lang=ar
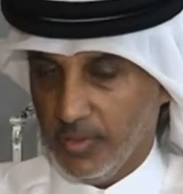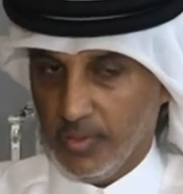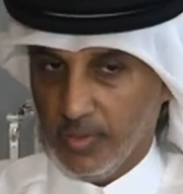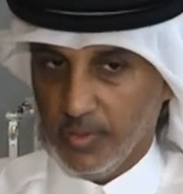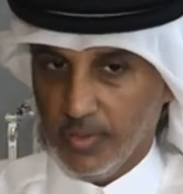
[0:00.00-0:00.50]

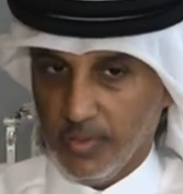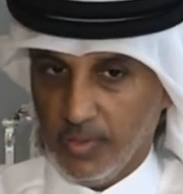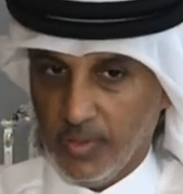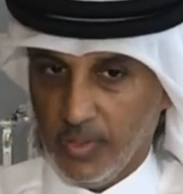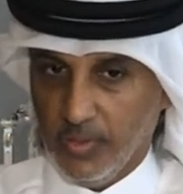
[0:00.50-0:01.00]
آه،
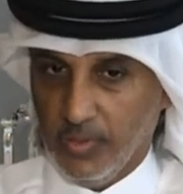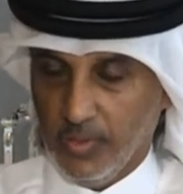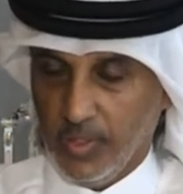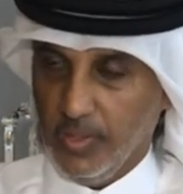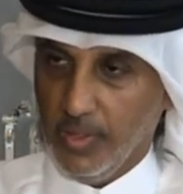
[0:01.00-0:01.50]
التحدي الدولي،
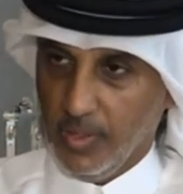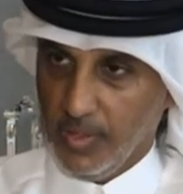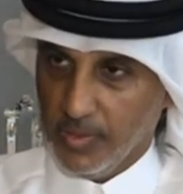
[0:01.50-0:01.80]
ادري ان هذا